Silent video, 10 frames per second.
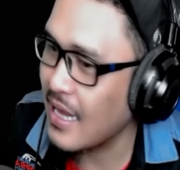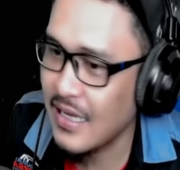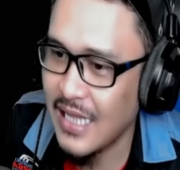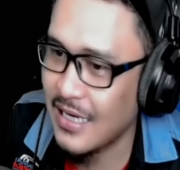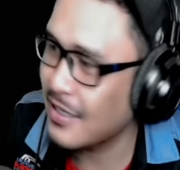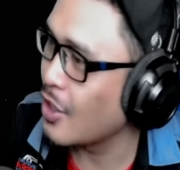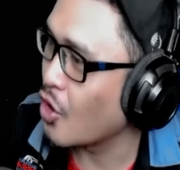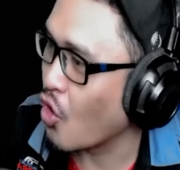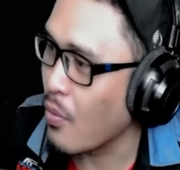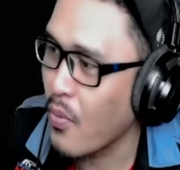kalian
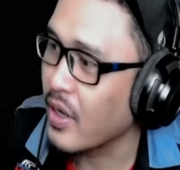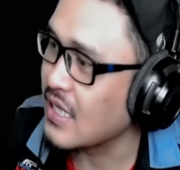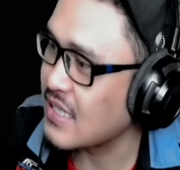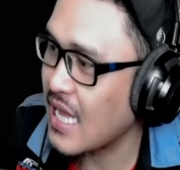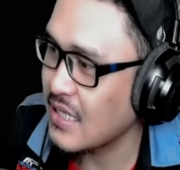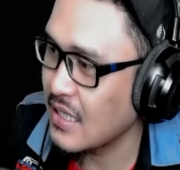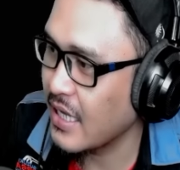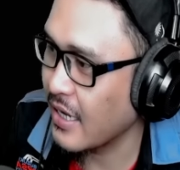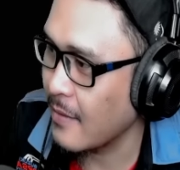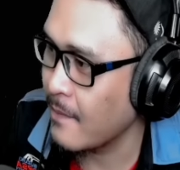ngomongin saya,
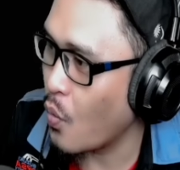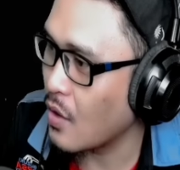geng.